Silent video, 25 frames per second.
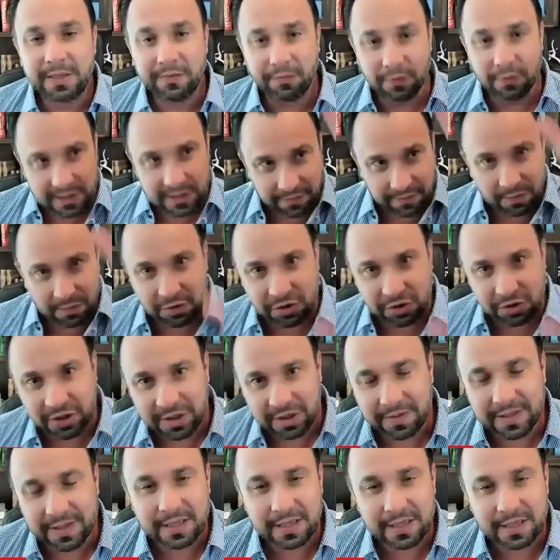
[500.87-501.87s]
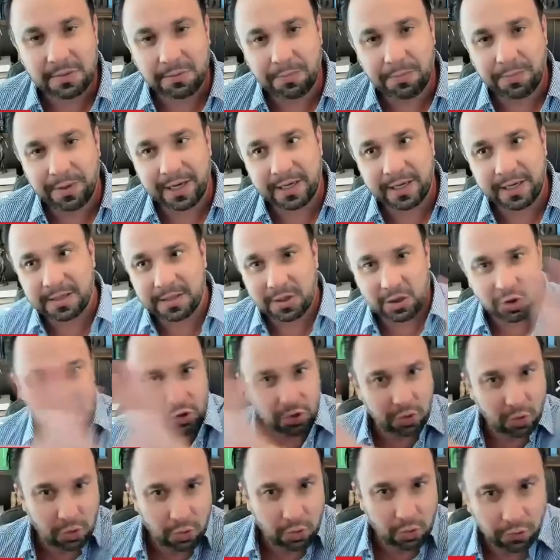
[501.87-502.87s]
se você ver onde estão essas empresas,
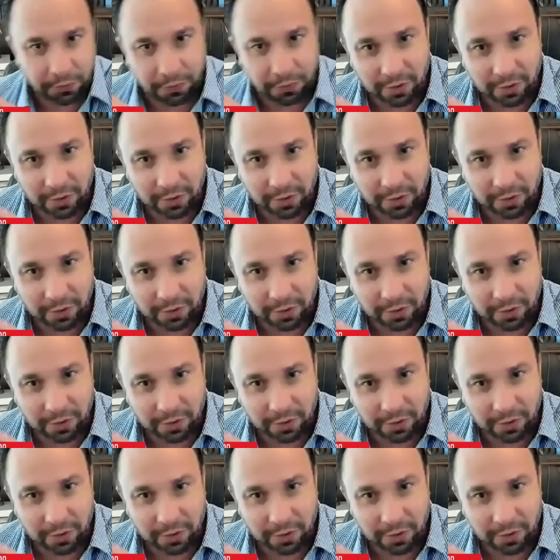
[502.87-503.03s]
de,